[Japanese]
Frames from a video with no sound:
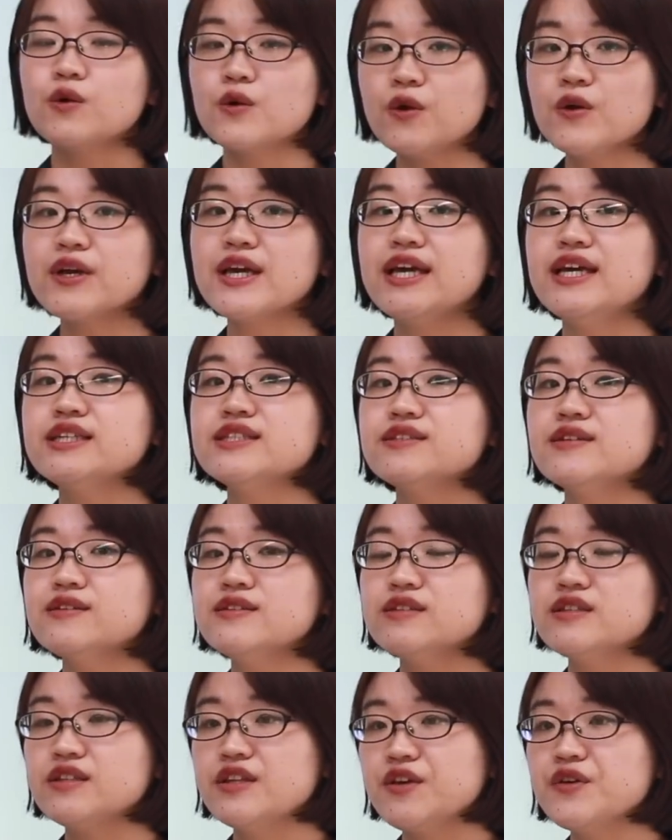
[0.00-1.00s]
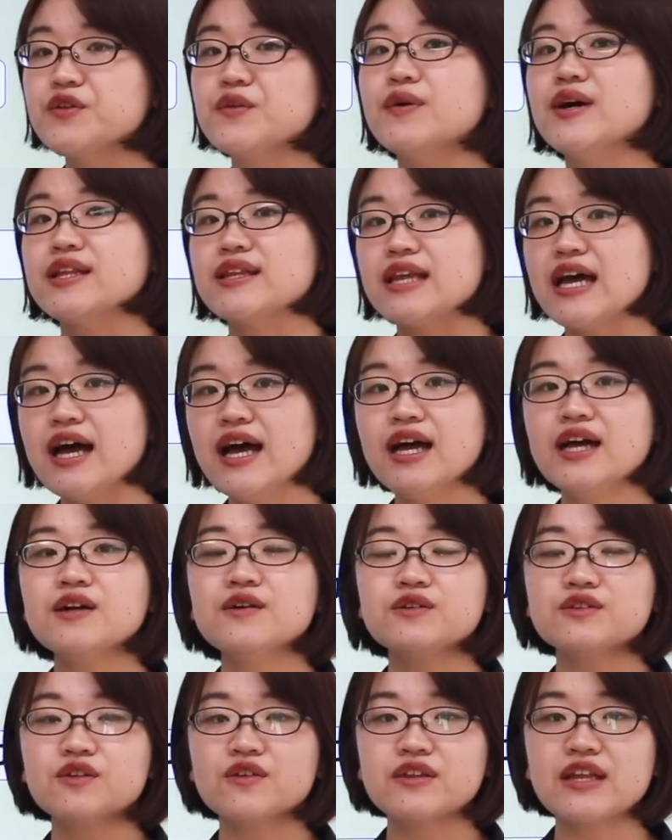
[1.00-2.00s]
コロケーションっていうのは
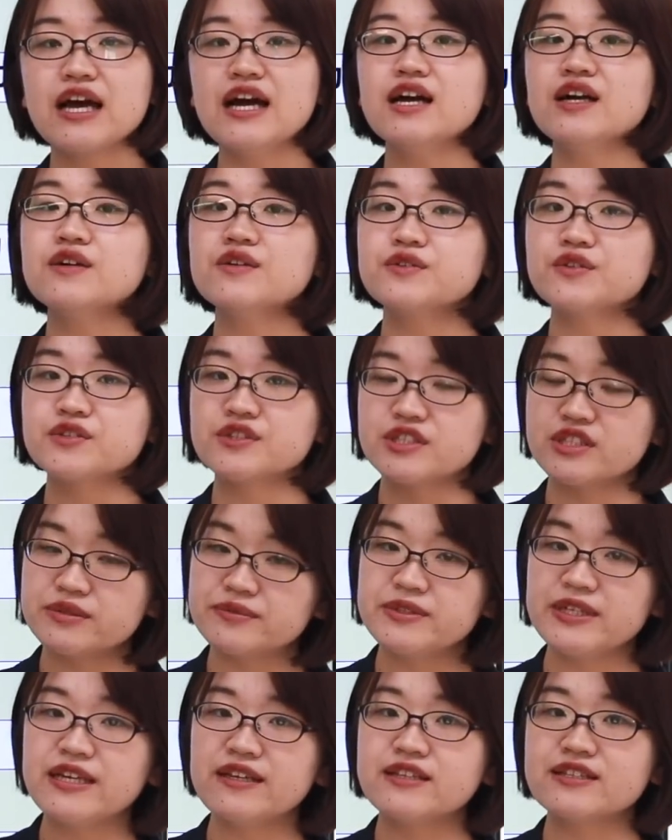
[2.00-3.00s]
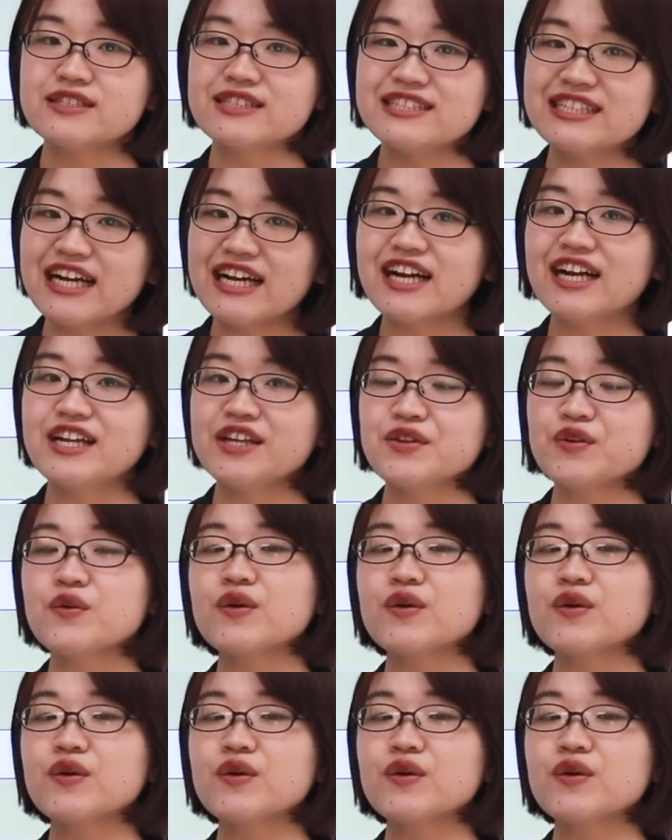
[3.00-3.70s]
単語と単語のつながり